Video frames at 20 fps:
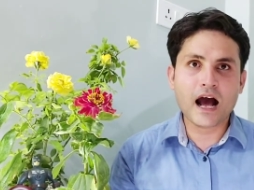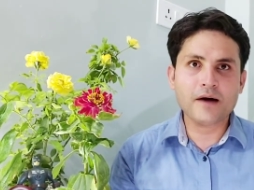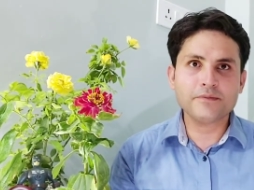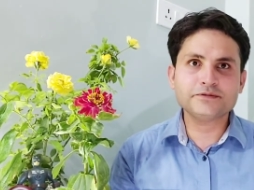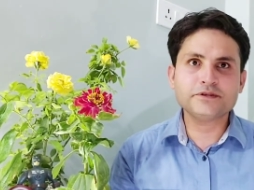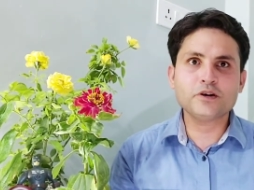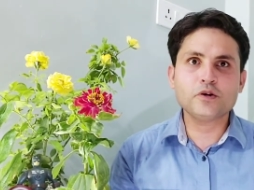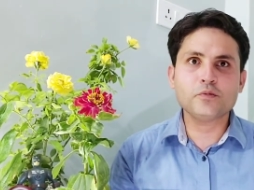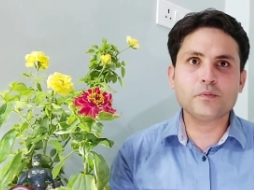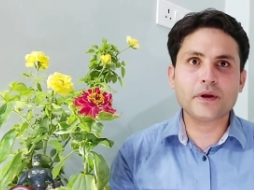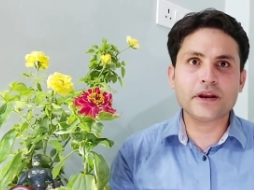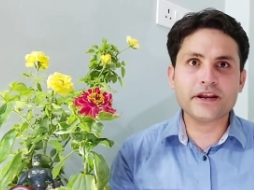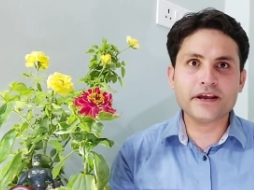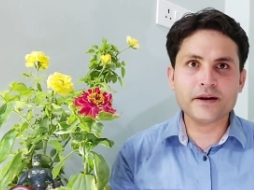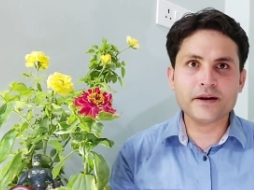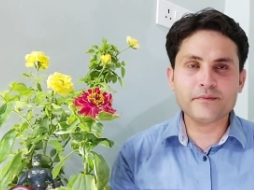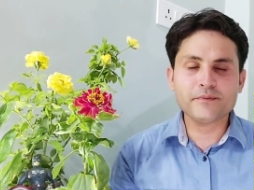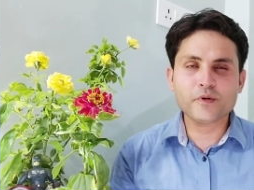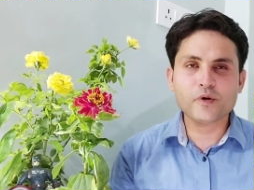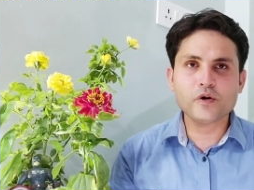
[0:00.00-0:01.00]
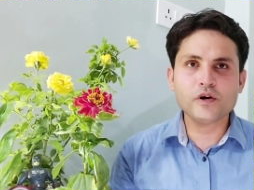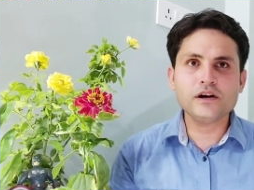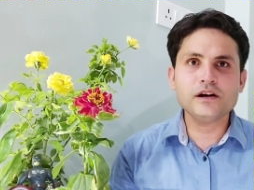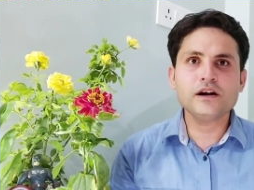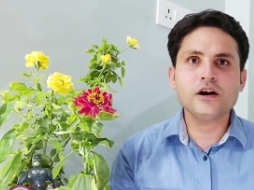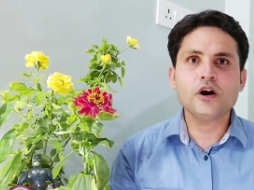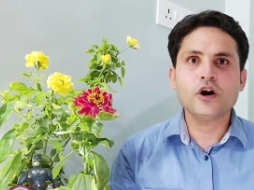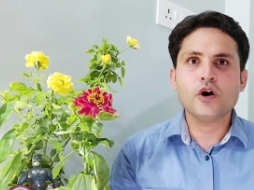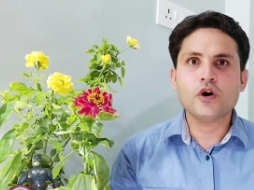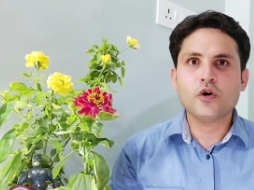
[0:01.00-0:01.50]
आपसे ओपिनियन पोल
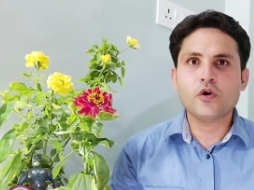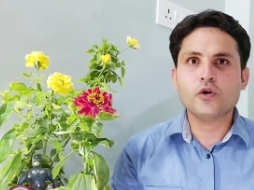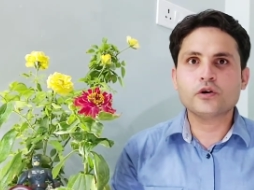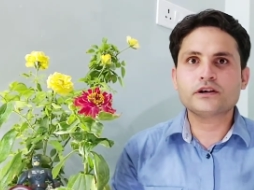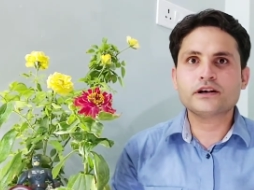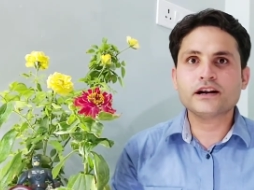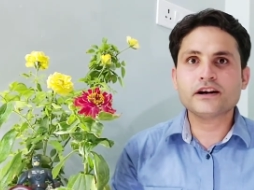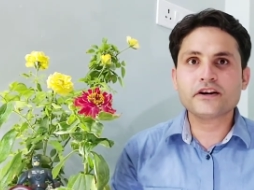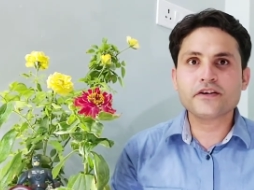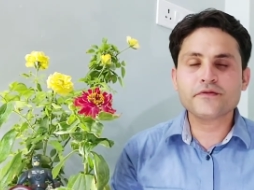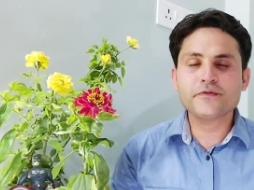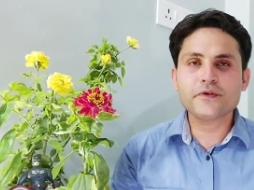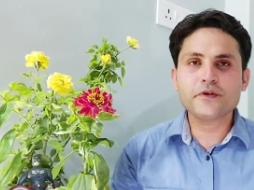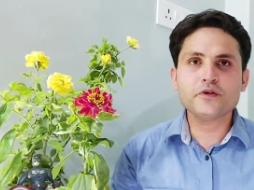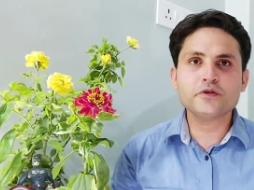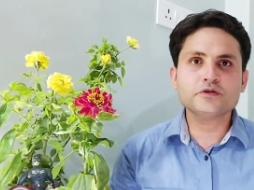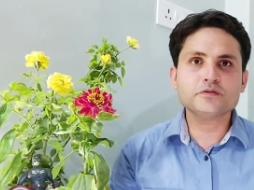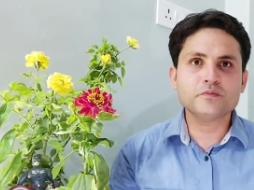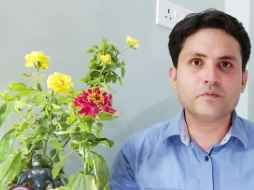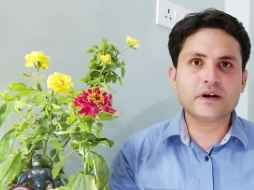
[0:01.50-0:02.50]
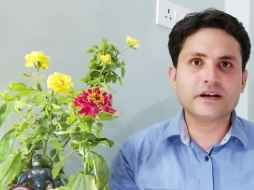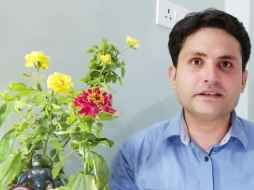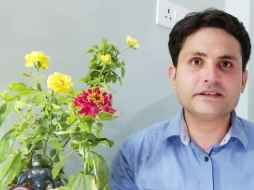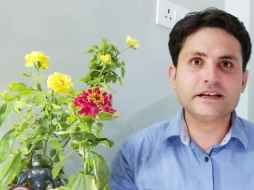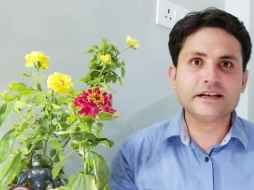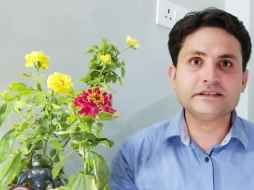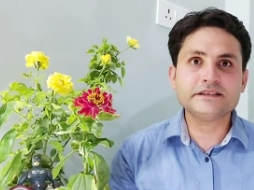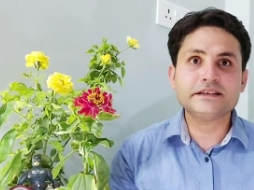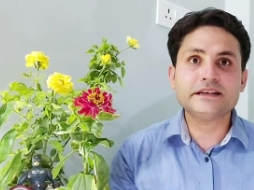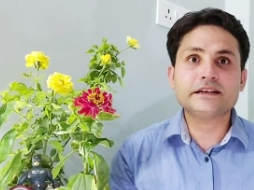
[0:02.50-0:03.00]
होटल रिव्यूज
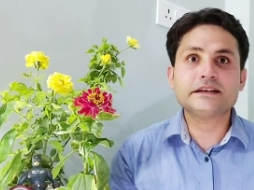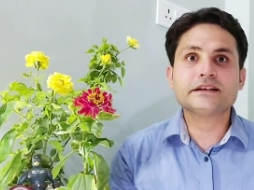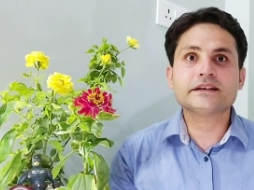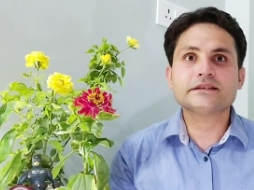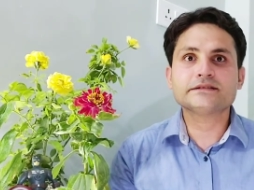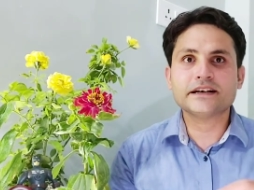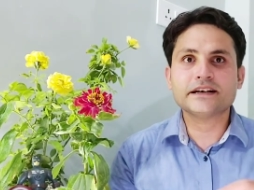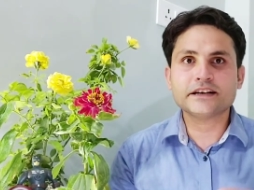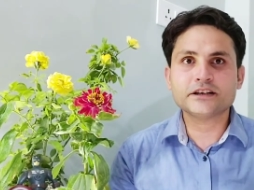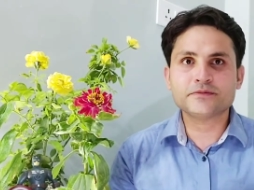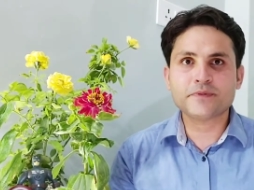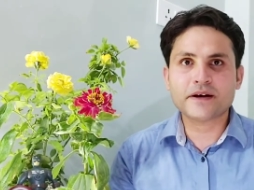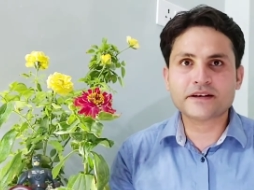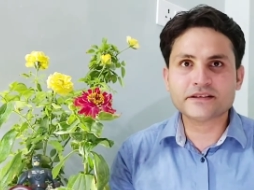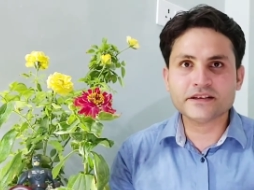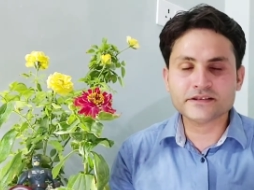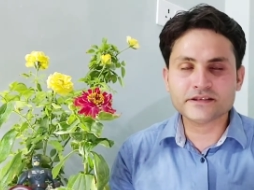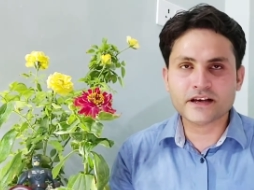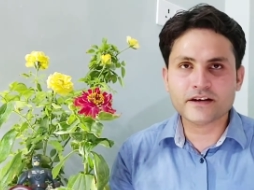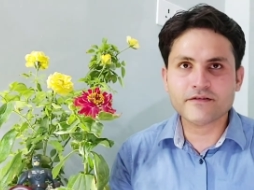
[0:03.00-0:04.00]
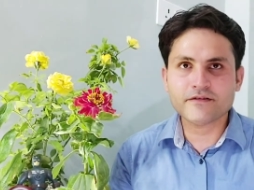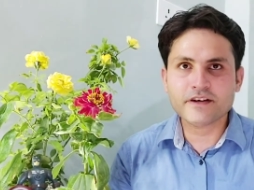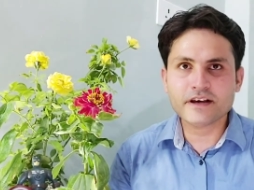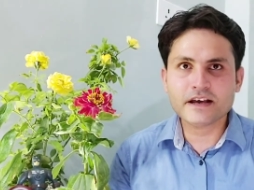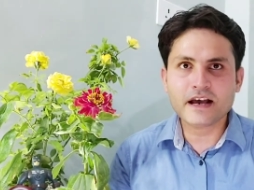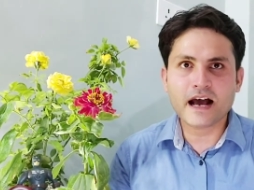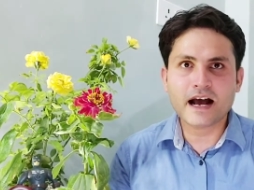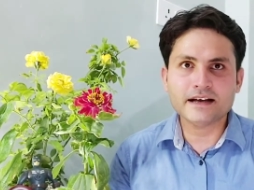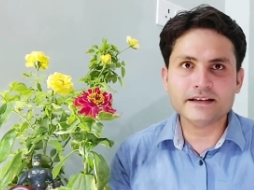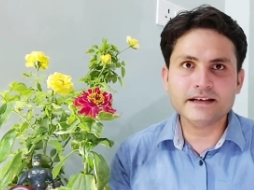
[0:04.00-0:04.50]
मर्चेंट सेटिस्फेक्शन सर्वे
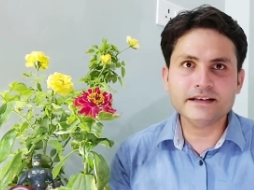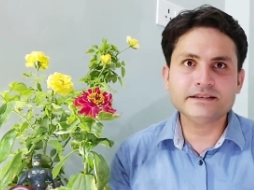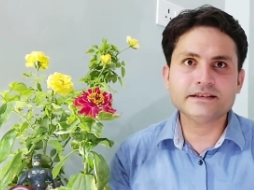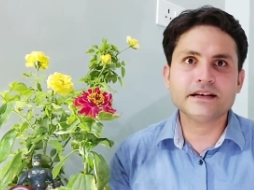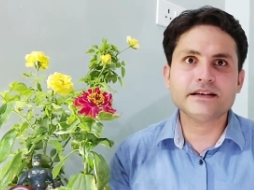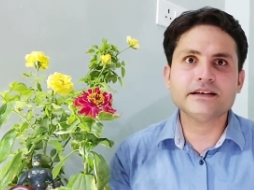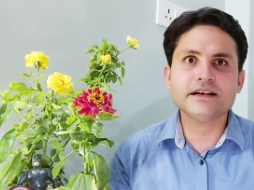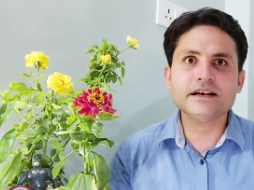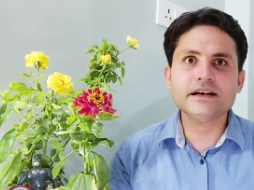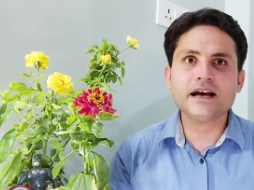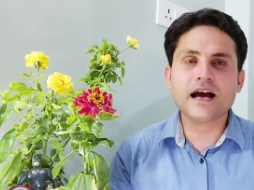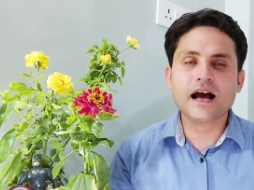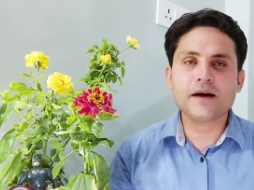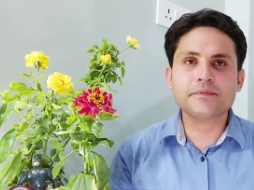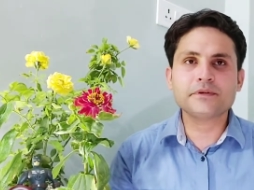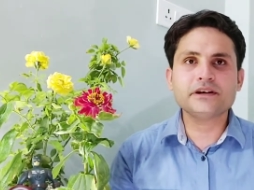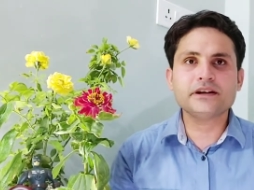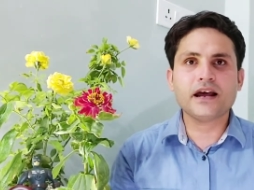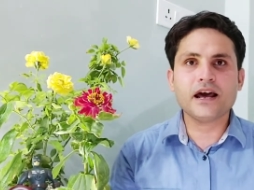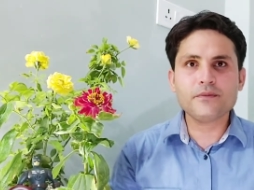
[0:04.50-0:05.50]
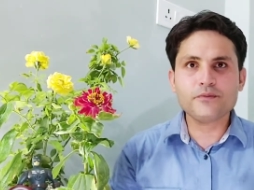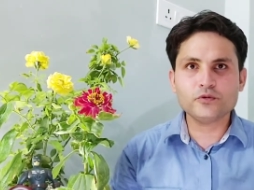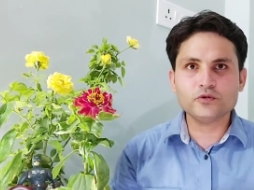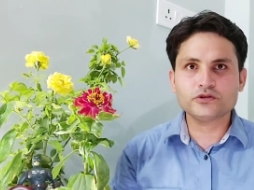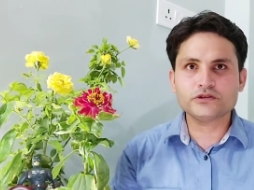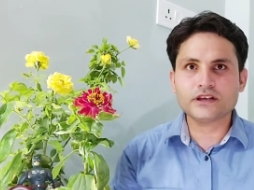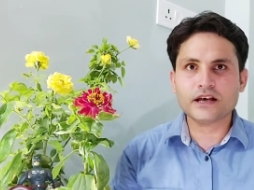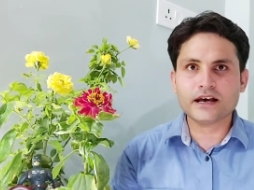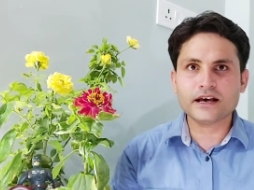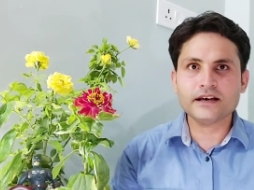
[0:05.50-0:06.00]
आदि के जरिए आपकी राय
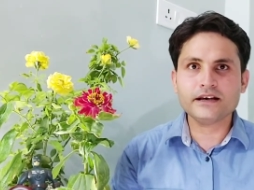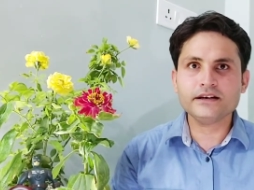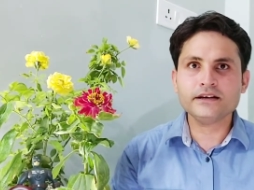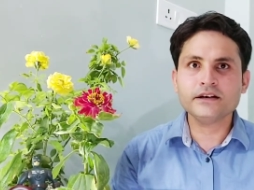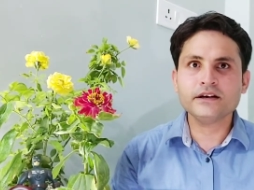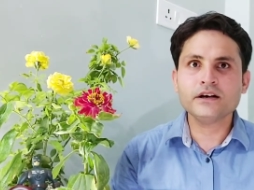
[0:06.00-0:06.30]
पूछता है